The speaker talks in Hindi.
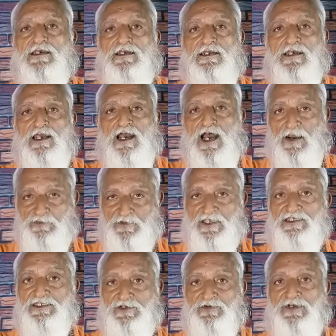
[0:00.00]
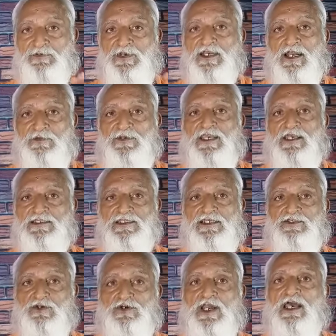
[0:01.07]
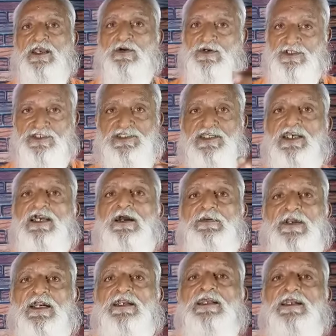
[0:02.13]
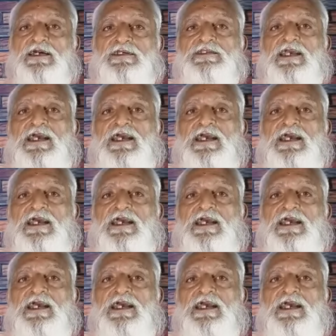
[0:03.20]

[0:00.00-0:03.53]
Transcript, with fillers: आपके जीवन में कभी ऐसा दौर आए और जी घबराने लग जाए